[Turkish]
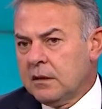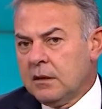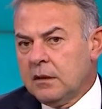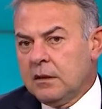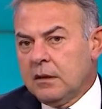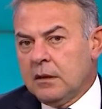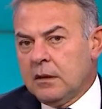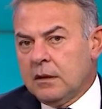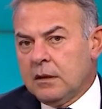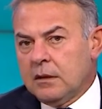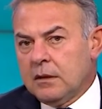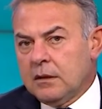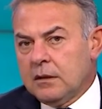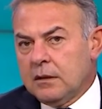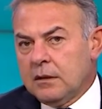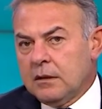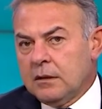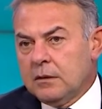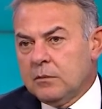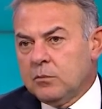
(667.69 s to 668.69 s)
Hı hı.
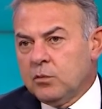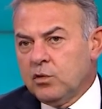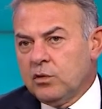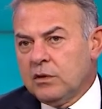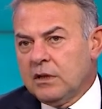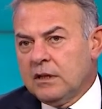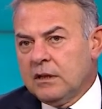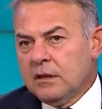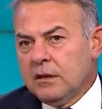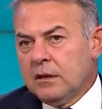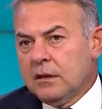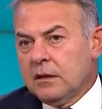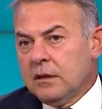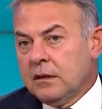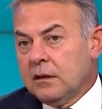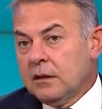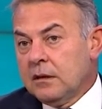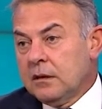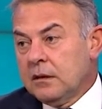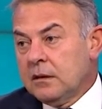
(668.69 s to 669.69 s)
E, bu da e,
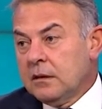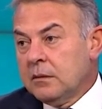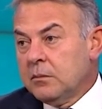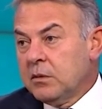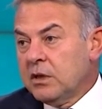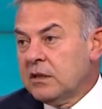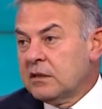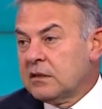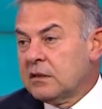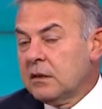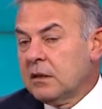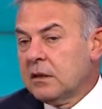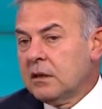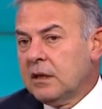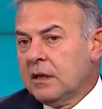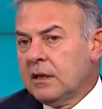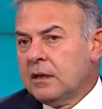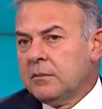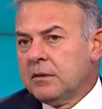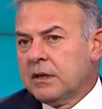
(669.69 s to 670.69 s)
balıkçıları
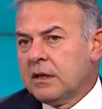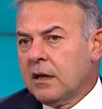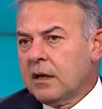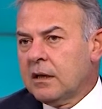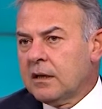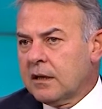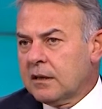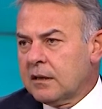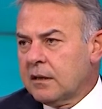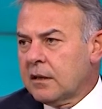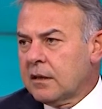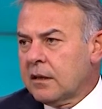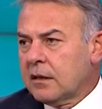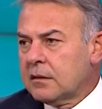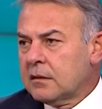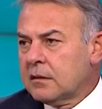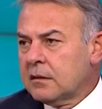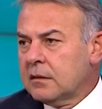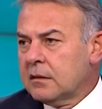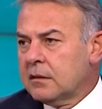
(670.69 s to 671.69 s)
yeni bir kaynak
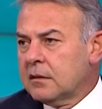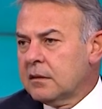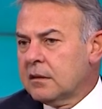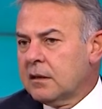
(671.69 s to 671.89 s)
yarattı.